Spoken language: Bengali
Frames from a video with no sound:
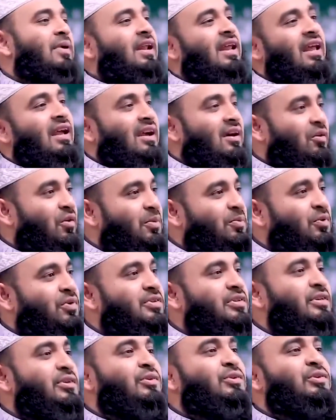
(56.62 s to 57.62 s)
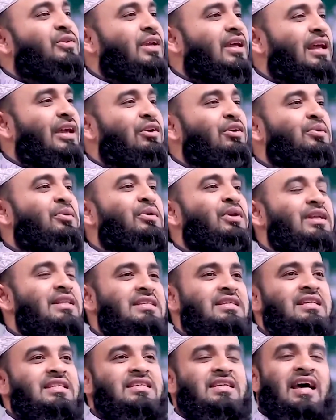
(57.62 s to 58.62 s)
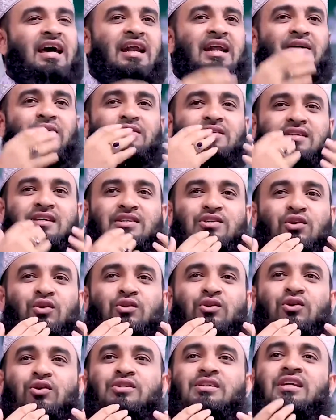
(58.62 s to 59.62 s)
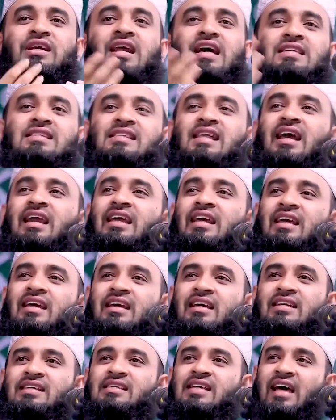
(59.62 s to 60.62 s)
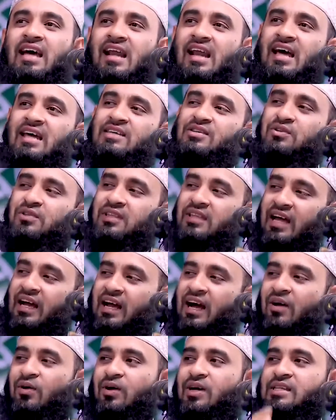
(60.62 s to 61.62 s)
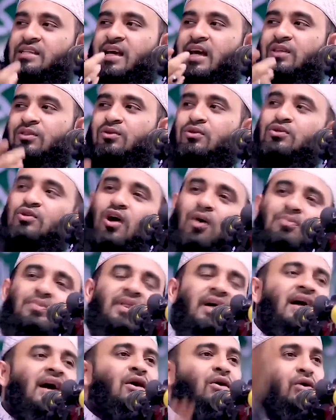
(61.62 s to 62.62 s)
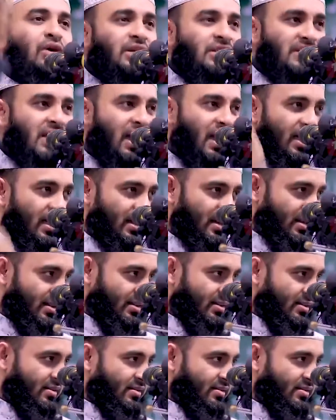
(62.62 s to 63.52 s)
আবার ওই প্রশ্নের উত্তরে এও বলেছি চেহারা হচ্ছে সৌন্দর্যের রাজধানী চেহারাই যদি দেখা হয়ে যায় তো সব দেখা হয়ে যায়